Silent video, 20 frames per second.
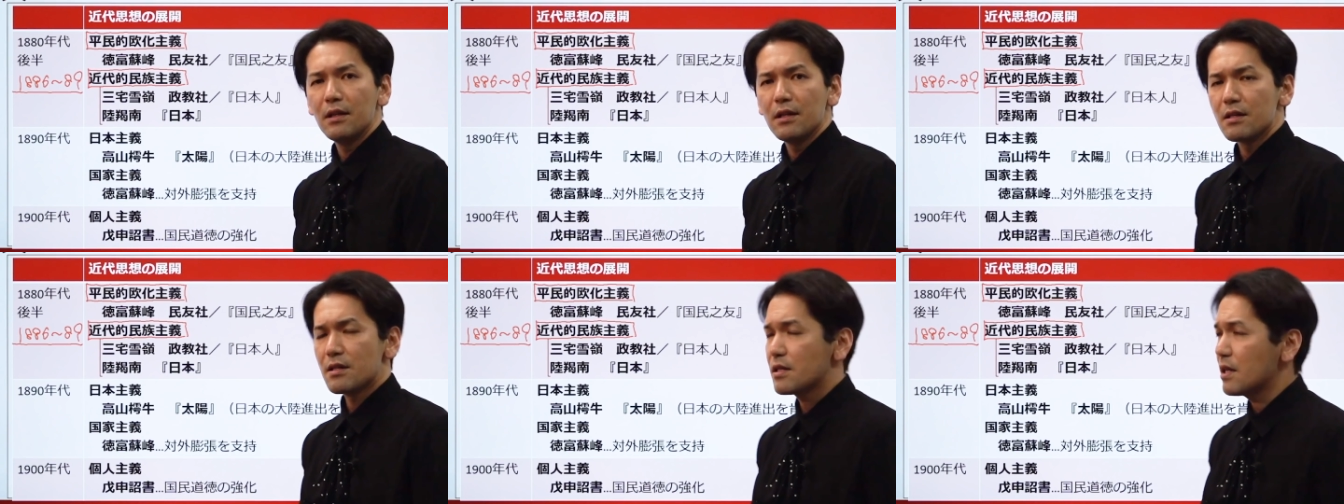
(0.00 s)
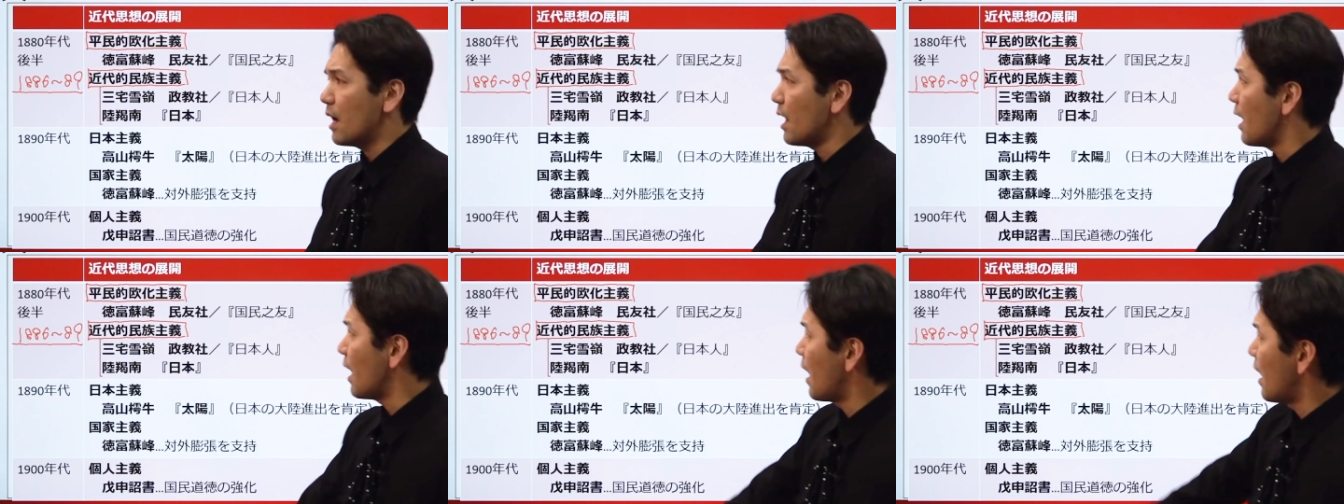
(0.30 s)

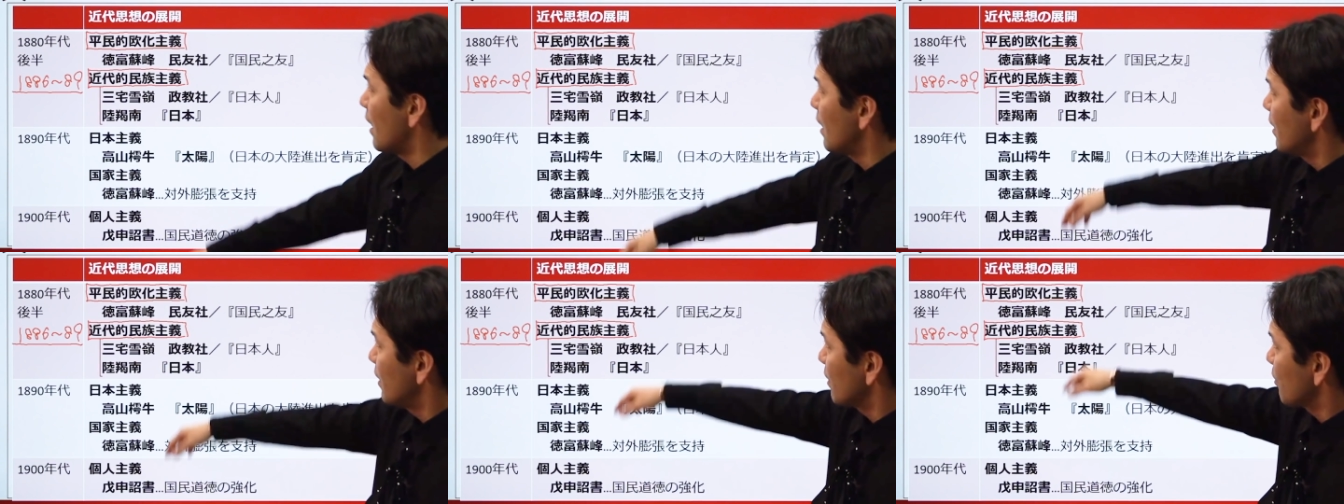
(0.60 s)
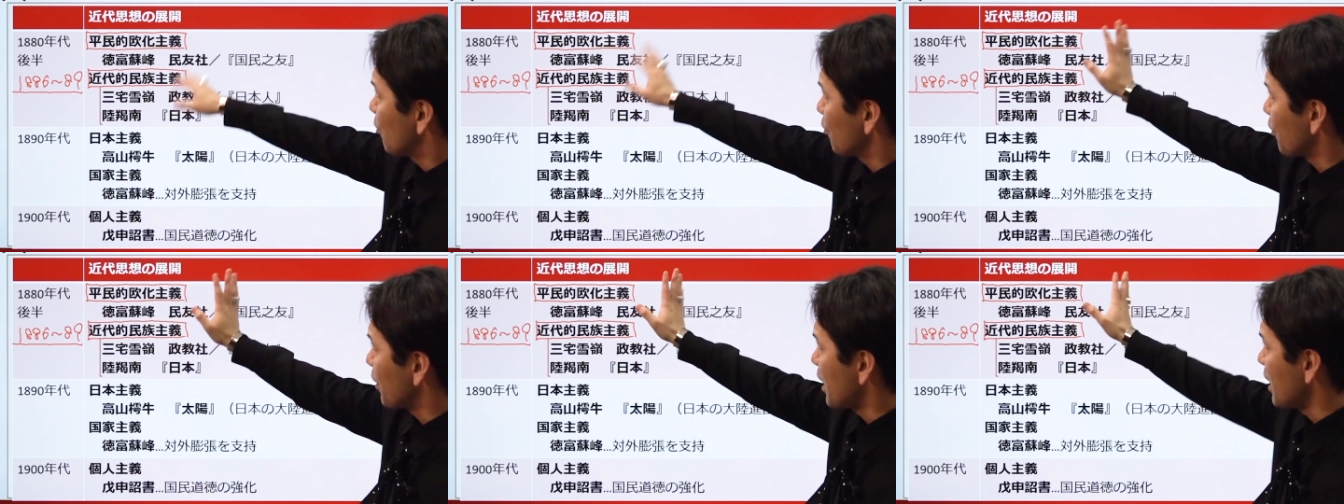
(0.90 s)
さあ、
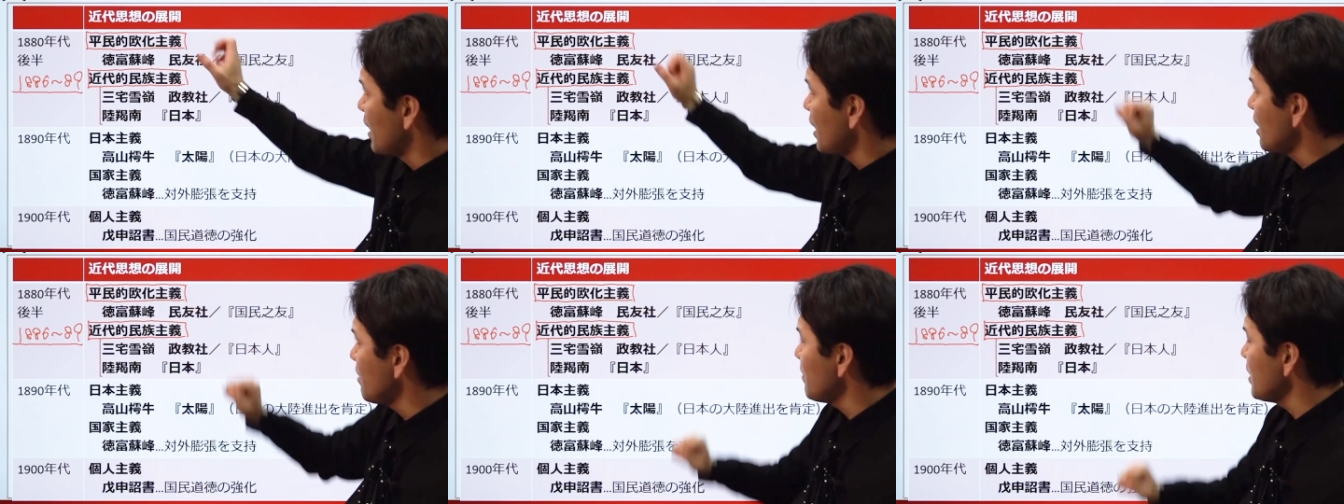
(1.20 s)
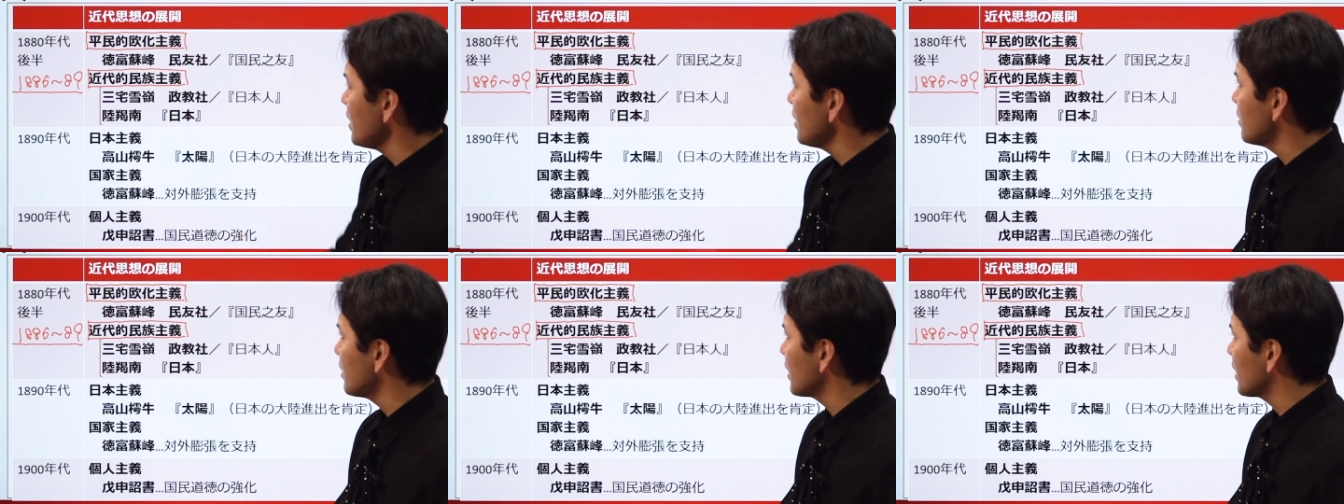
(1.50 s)
この平
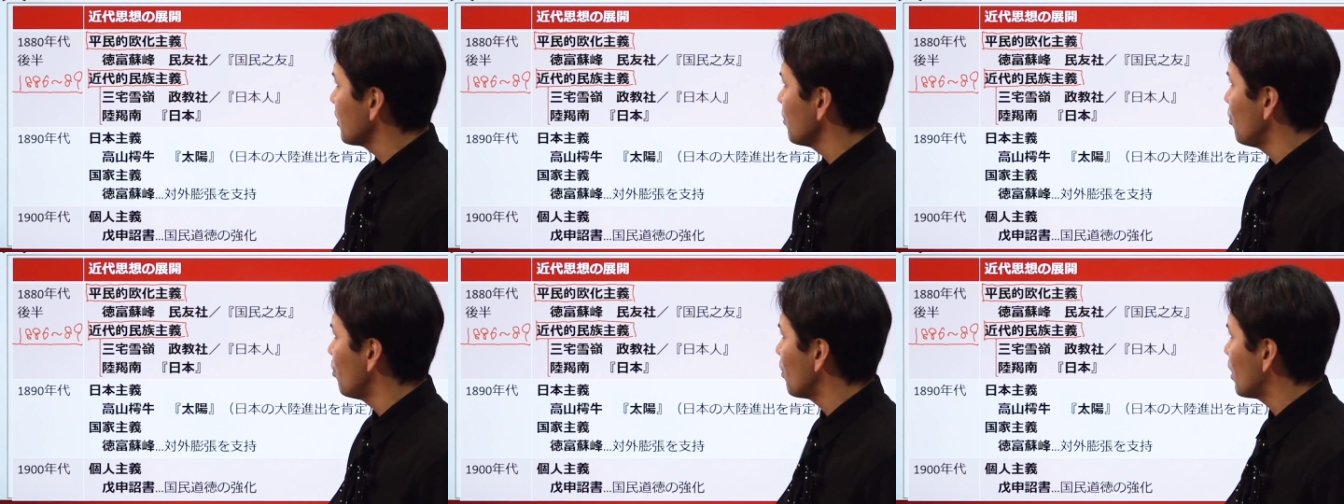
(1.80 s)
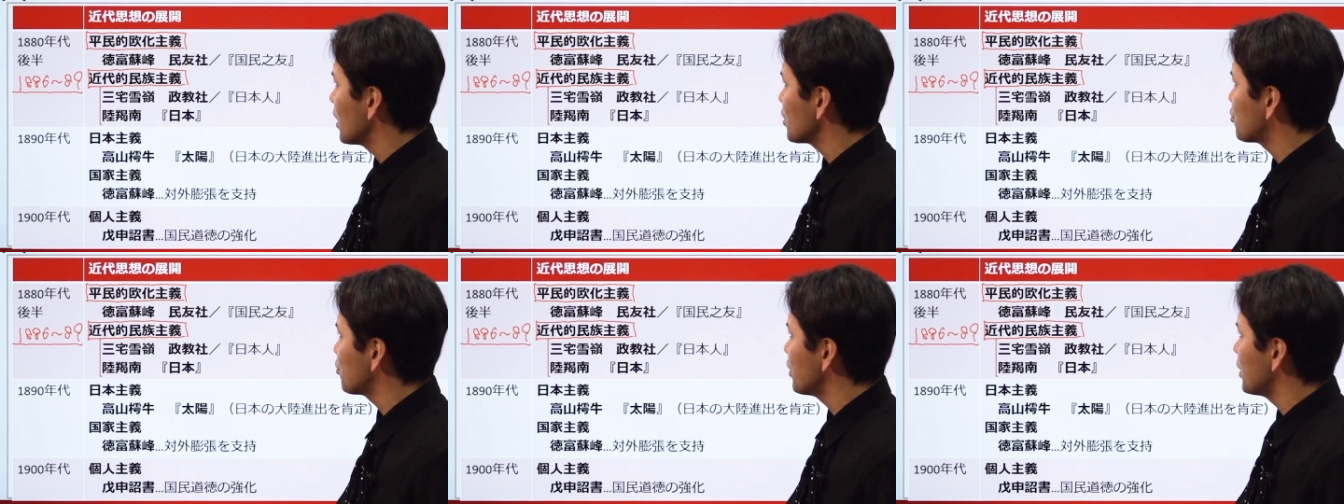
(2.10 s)
民的桜
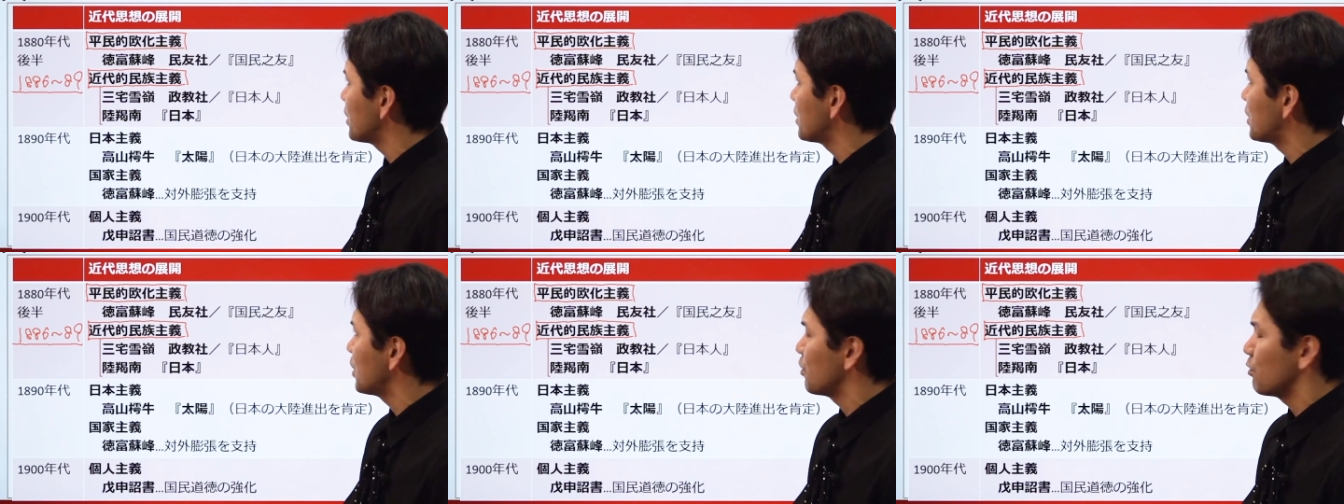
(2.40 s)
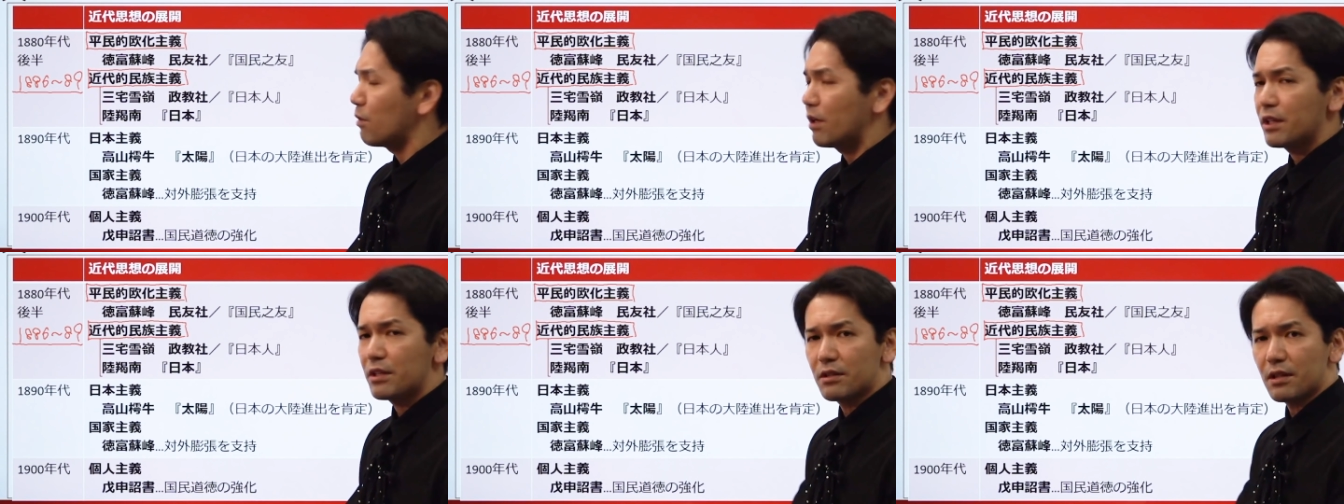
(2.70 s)
花主義っていう
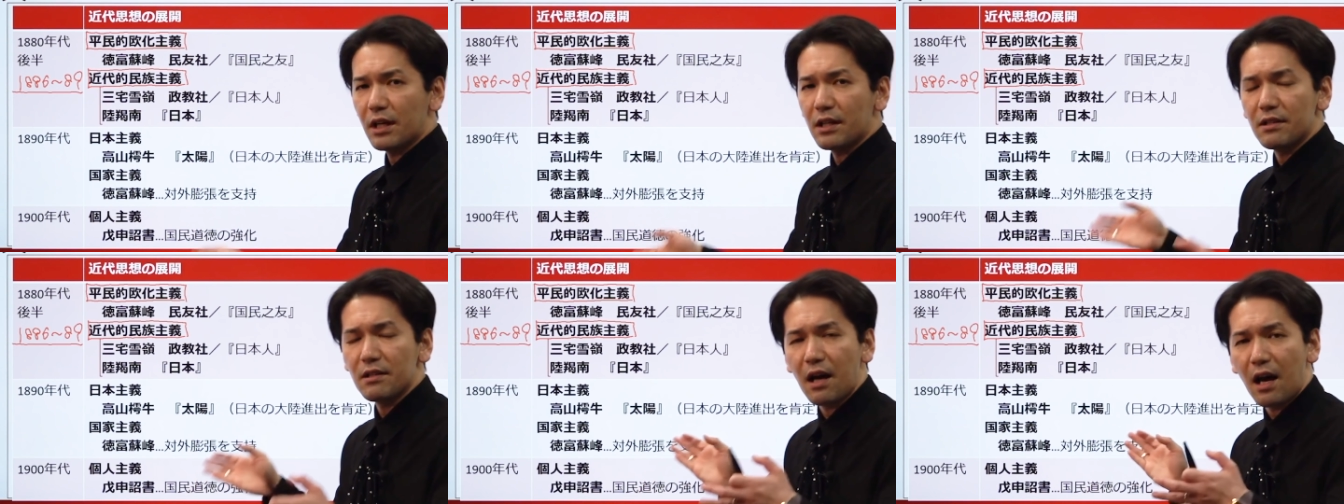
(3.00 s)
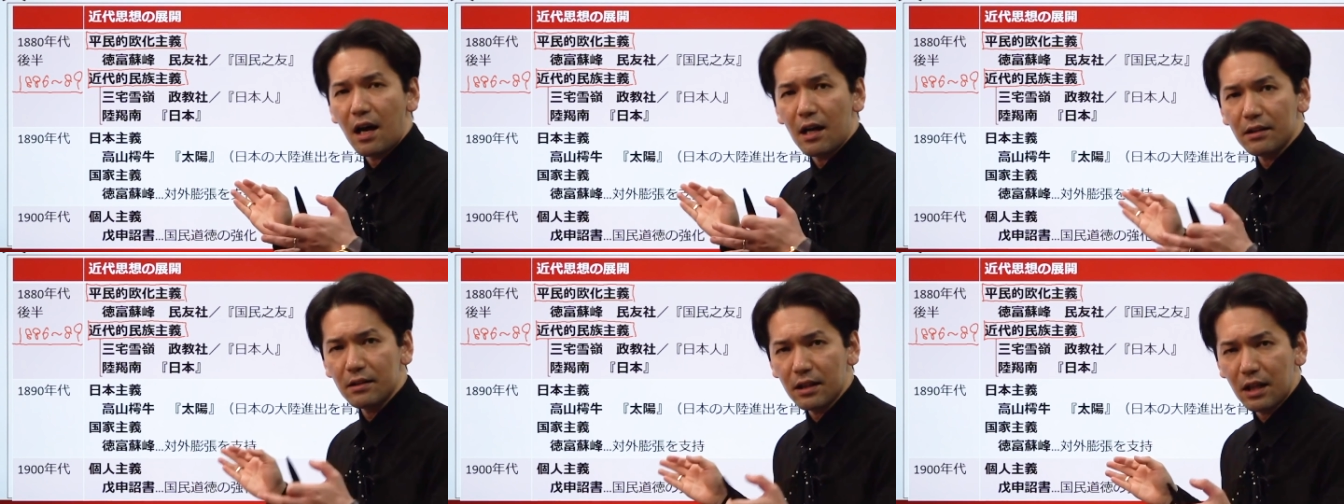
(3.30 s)
のは一体
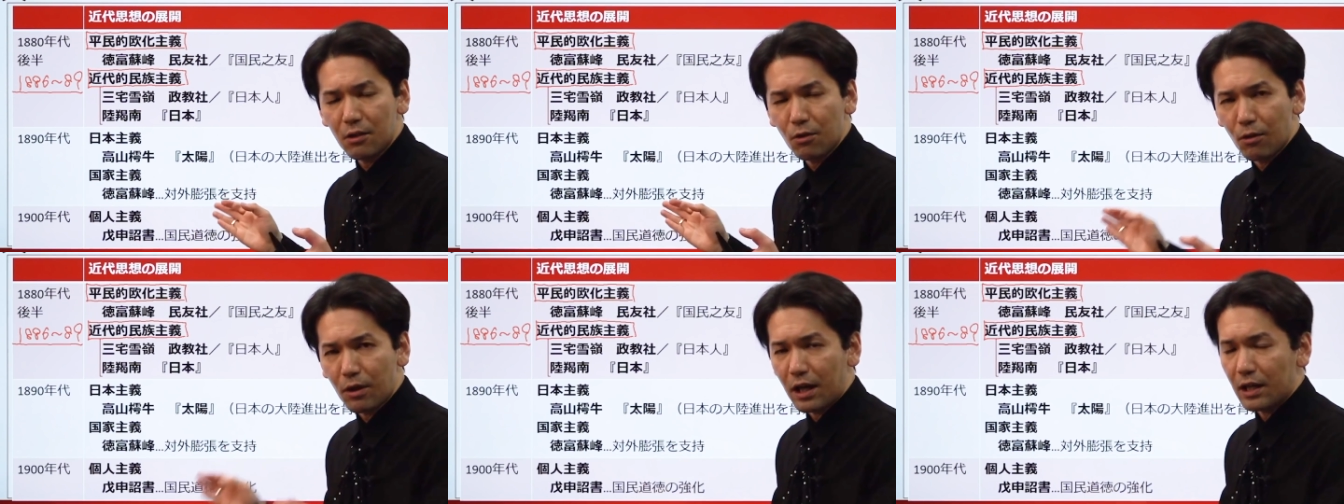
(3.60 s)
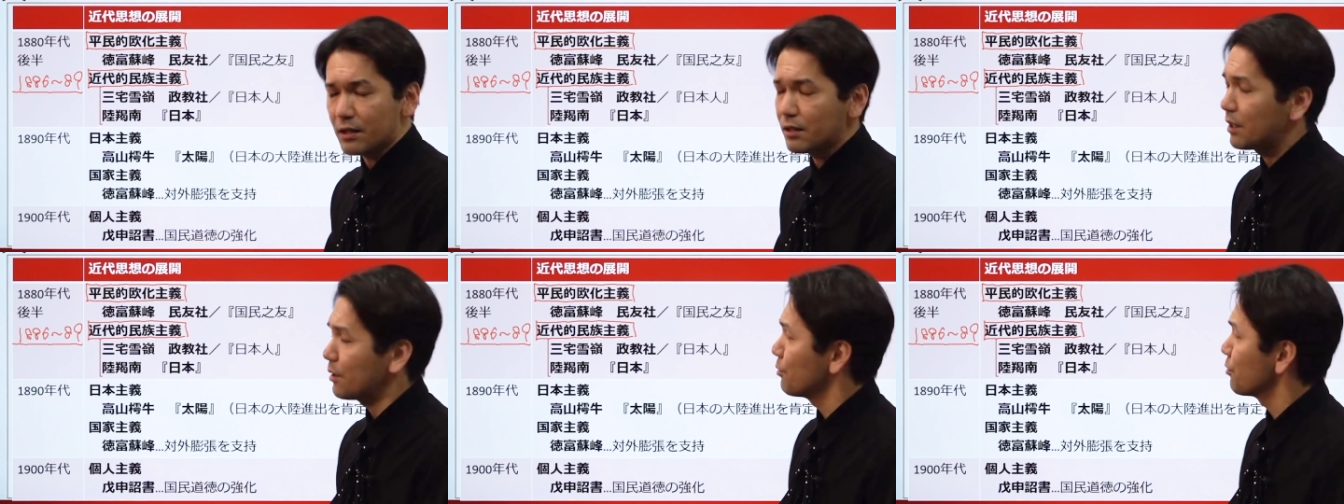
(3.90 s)
何なの
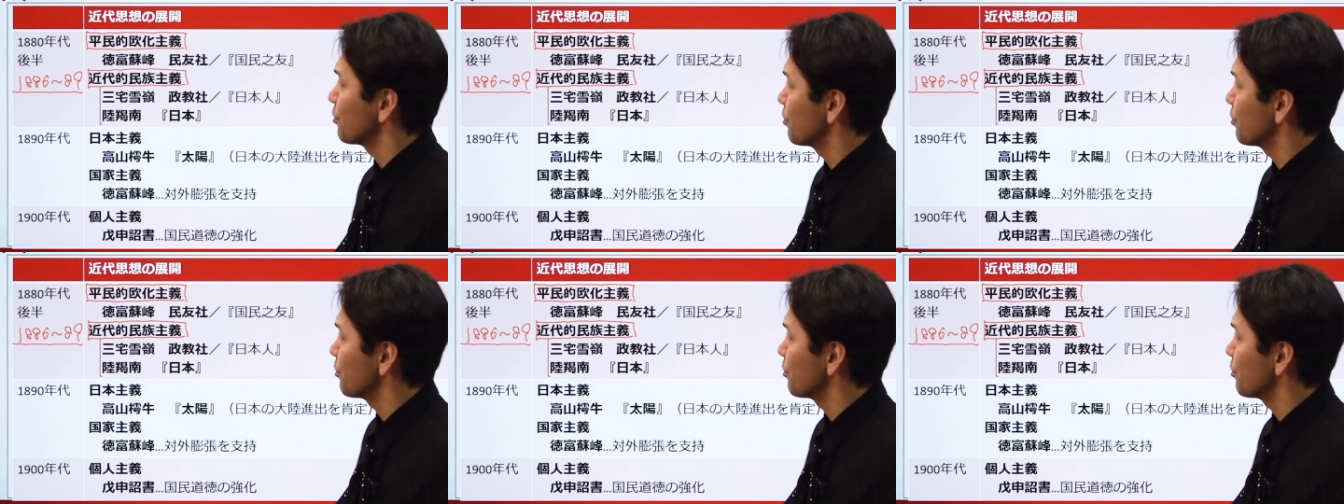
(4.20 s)
かっていう